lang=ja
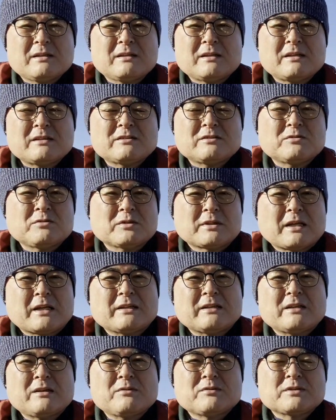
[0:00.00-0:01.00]
で一度
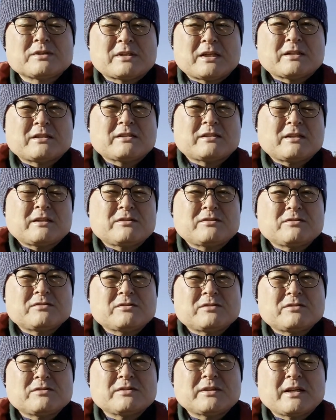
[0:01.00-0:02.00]
断念をして
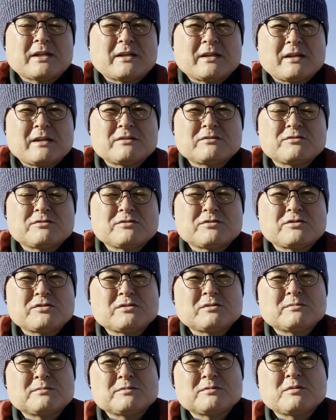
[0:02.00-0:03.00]
2019年から
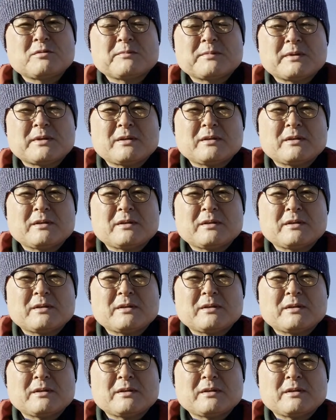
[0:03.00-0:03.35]
YouTube を